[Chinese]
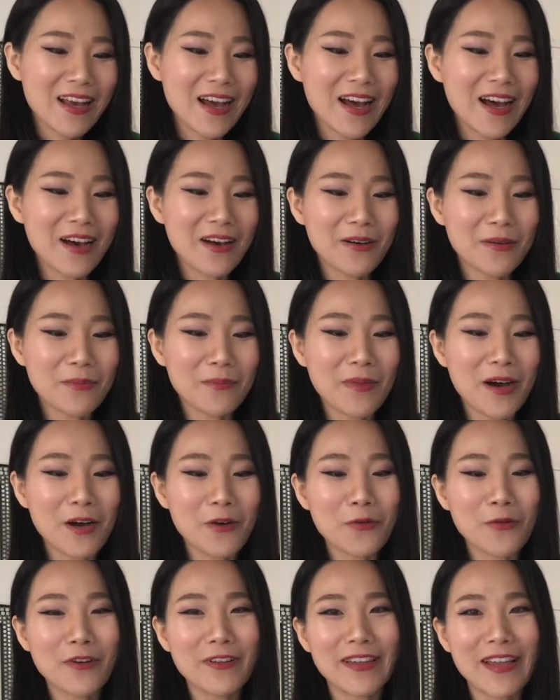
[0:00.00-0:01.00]
啊，
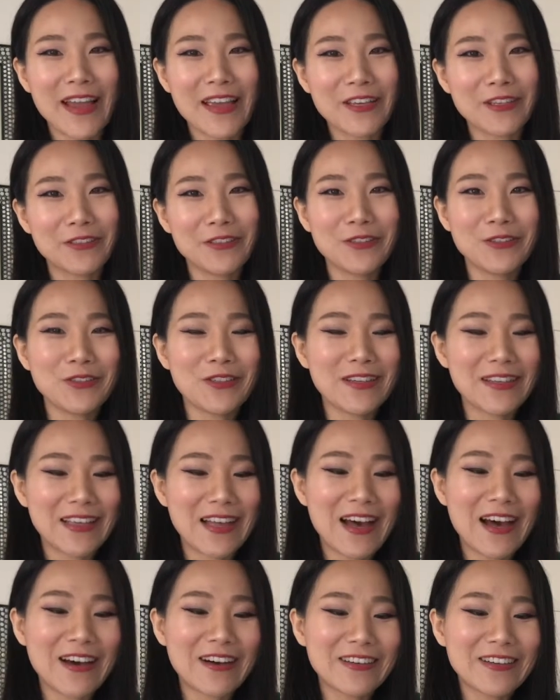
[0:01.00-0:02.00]
芒果奶油雪
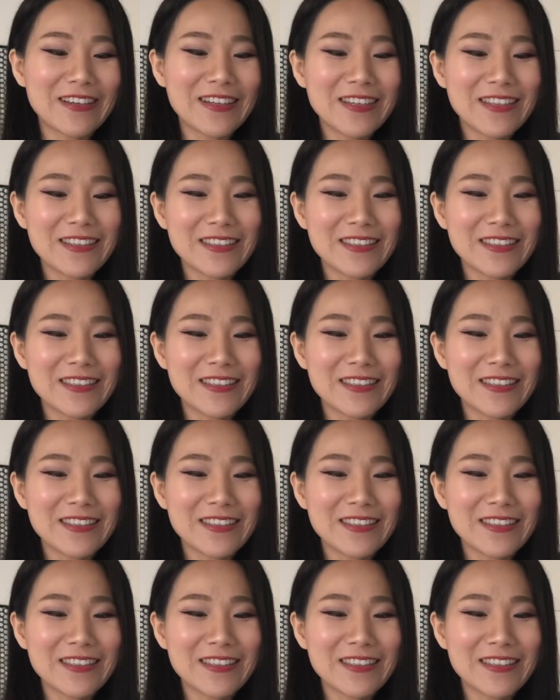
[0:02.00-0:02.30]
糕，